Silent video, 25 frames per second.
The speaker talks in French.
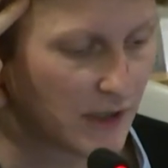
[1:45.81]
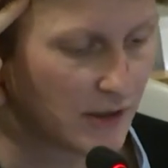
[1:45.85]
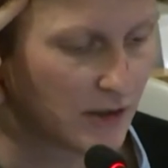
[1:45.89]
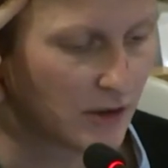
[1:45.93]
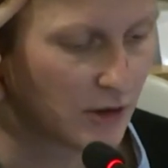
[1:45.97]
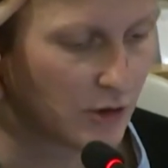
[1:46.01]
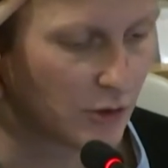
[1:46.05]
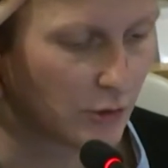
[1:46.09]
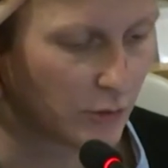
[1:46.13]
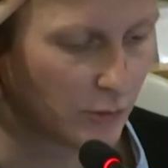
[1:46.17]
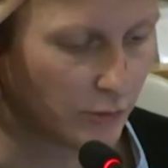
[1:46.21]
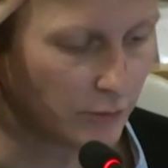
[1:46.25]

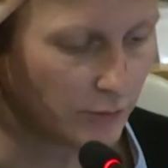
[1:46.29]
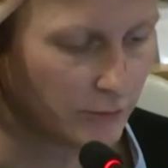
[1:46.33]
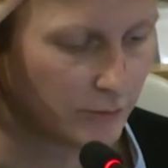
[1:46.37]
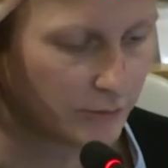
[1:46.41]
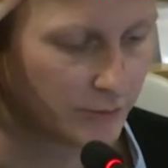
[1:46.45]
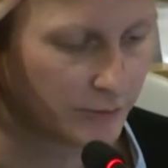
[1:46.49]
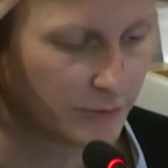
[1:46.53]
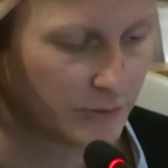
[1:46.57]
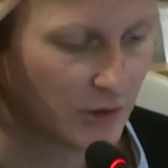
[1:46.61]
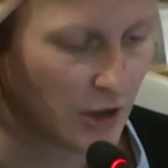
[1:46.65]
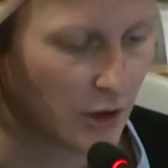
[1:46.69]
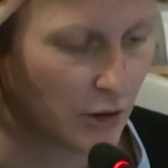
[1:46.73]
actions
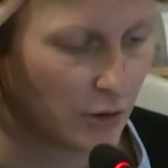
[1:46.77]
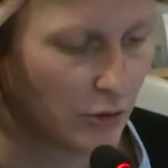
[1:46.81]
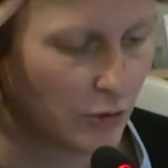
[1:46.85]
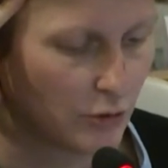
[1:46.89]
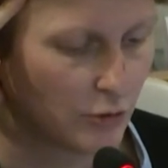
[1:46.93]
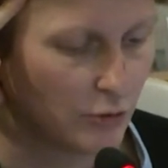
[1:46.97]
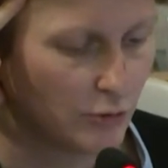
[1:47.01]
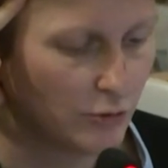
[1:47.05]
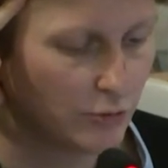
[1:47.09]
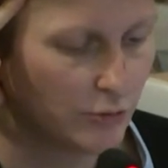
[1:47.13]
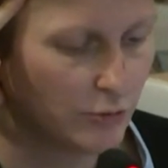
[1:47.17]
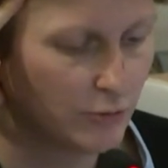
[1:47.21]

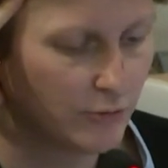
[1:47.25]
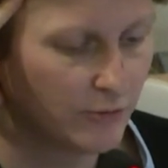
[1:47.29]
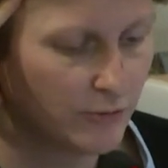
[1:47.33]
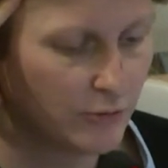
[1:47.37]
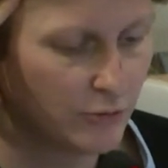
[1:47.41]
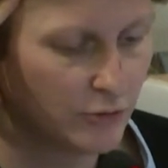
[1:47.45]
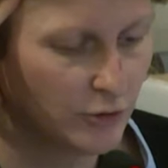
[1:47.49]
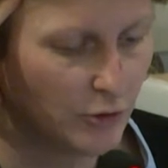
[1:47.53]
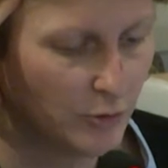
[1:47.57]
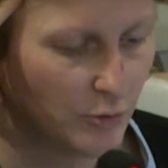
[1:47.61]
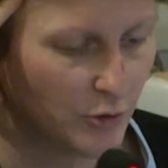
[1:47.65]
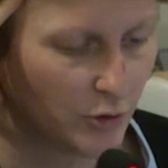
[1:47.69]
que nous
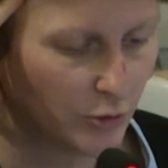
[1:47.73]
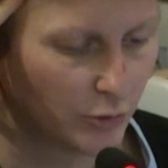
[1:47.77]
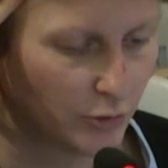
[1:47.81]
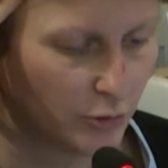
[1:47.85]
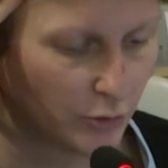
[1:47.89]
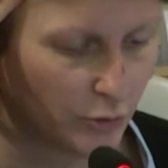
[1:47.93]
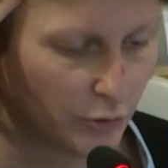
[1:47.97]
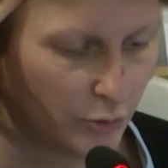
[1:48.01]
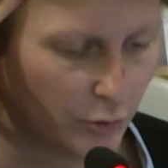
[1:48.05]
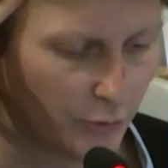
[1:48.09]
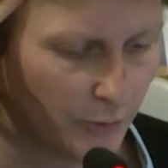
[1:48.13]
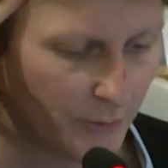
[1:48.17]
vous
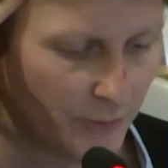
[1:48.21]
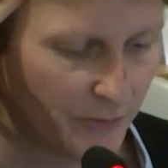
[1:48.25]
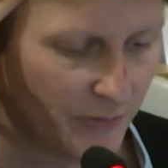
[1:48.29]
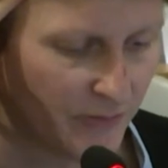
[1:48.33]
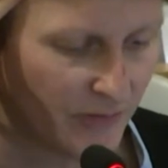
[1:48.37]
demandons